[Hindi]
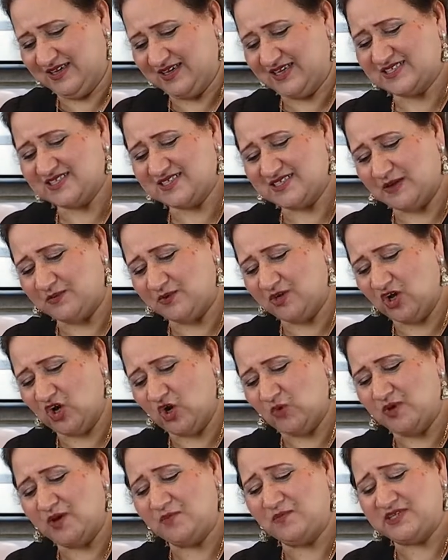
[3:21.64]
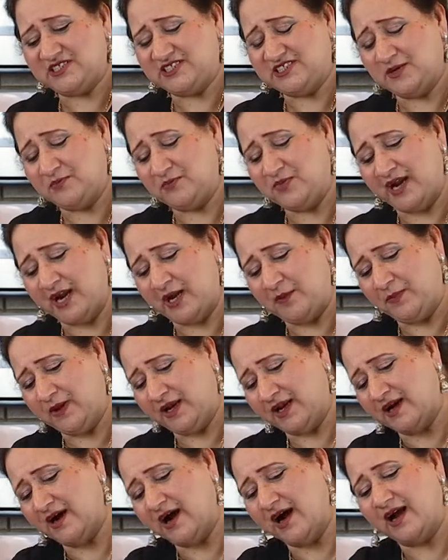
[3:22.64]
ये सब घरों में बच्चे ब्रेड पे
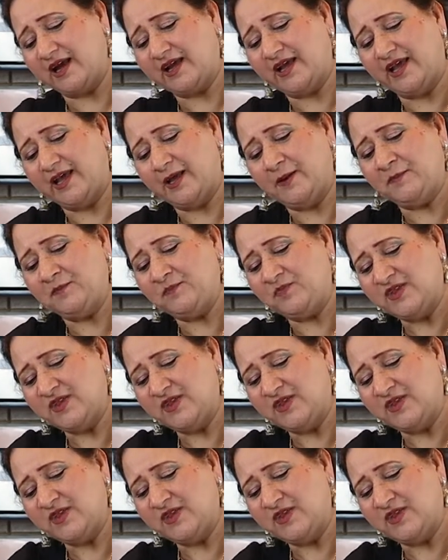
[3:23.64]
लगा के